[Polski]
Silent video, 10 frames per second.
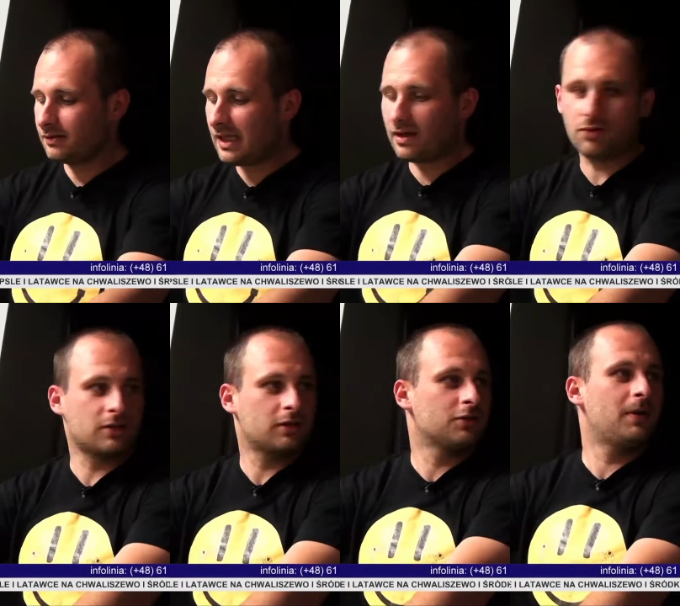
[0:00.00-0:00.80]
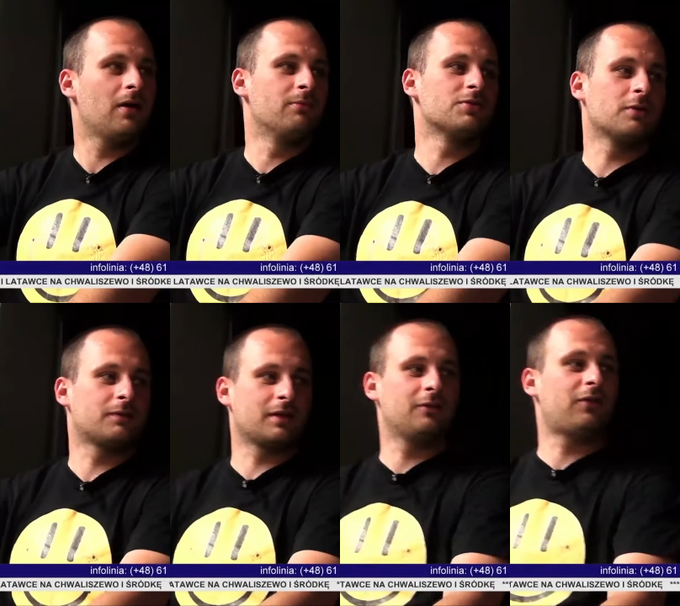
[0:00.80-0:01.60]
Tak, ja już kiedyś brałem udział
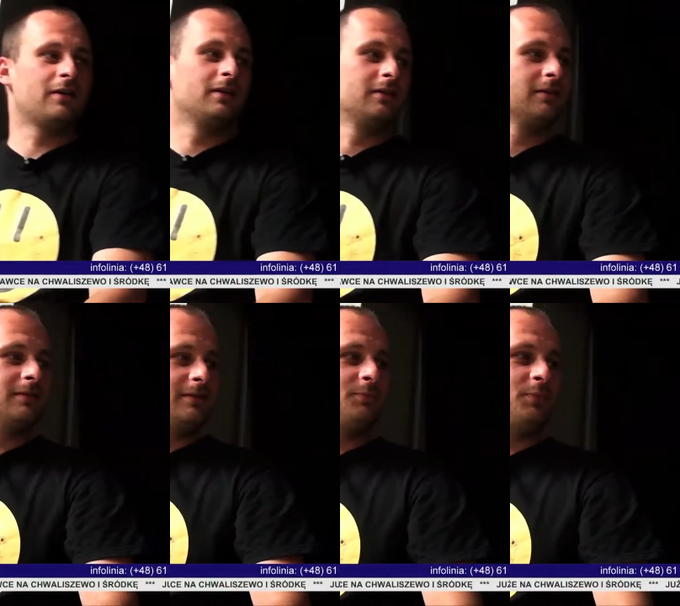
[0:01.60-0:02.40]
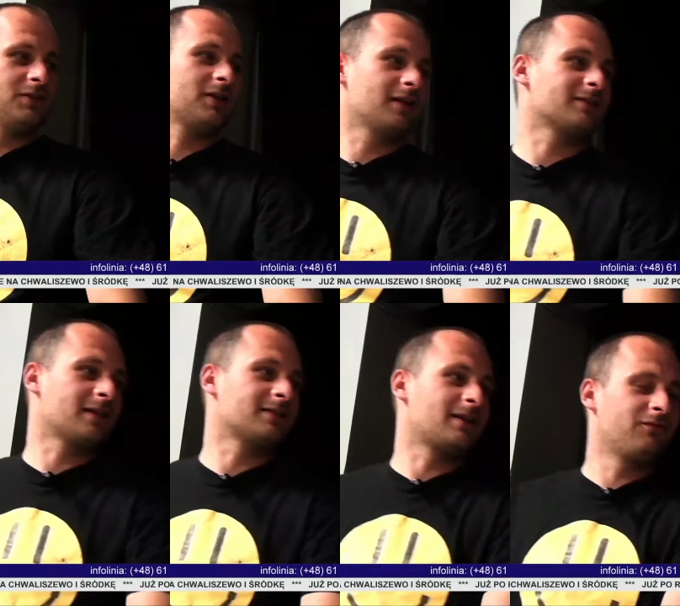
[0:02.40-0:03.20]
w takiej fajnej imprezie Tak?
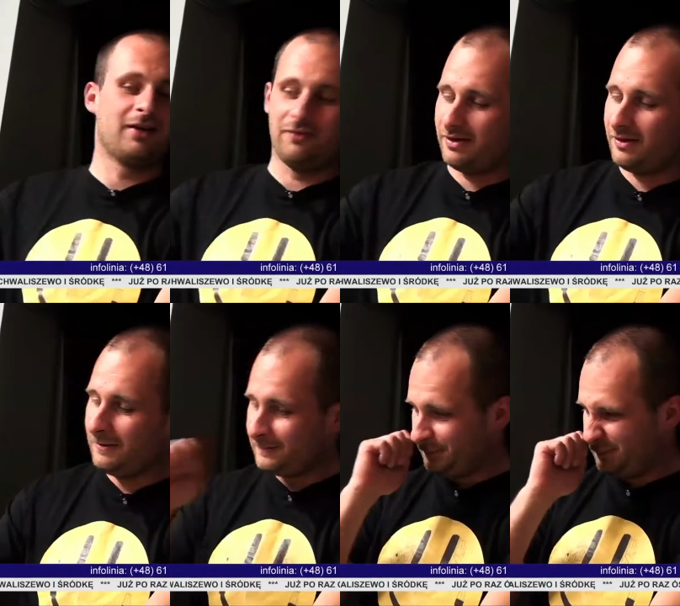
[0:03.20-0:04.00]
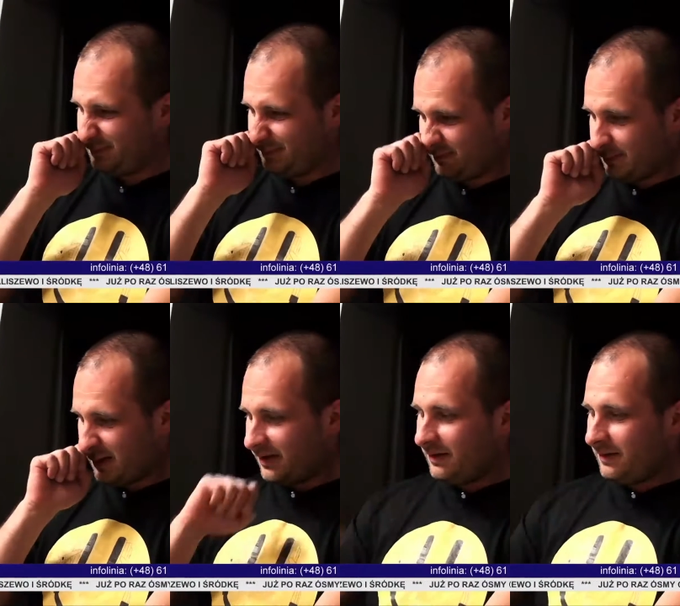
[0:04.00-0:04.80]
kac- tramwajowej, no. I, I co,
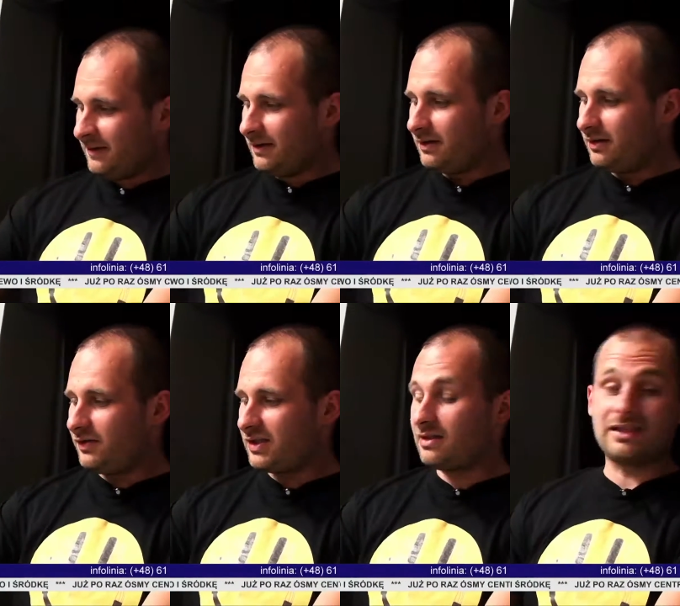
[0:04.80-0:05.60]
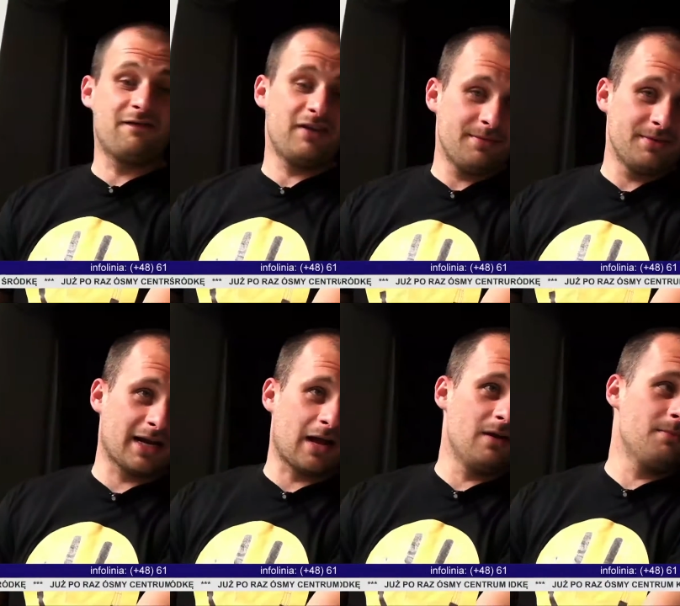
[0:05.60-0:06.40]
mega? E, wiesz co, tramwajem nie
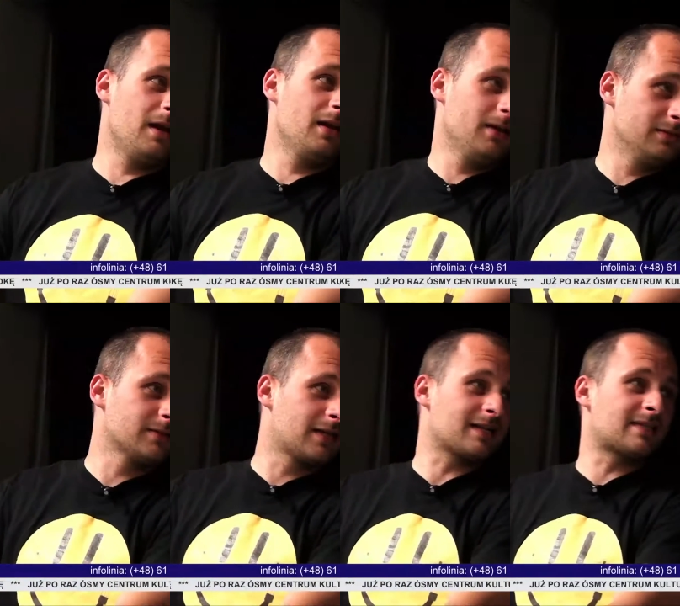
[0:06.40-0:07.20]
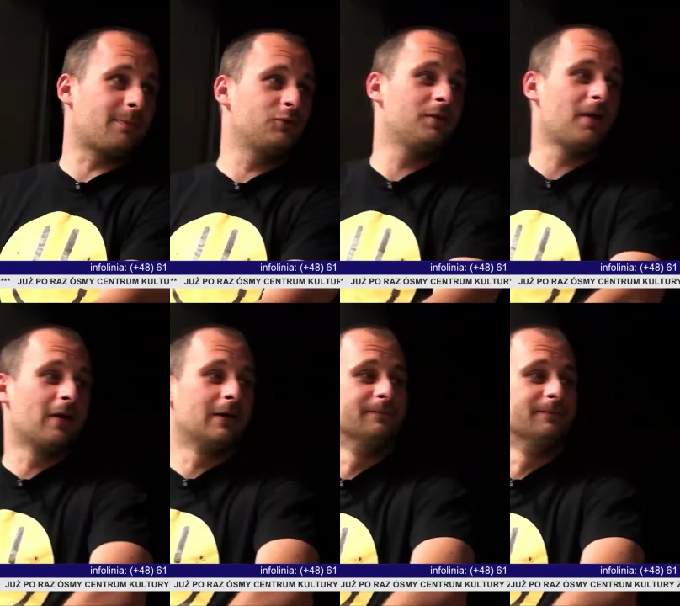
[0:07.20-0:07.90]
jechałem, ale kaca później miałem.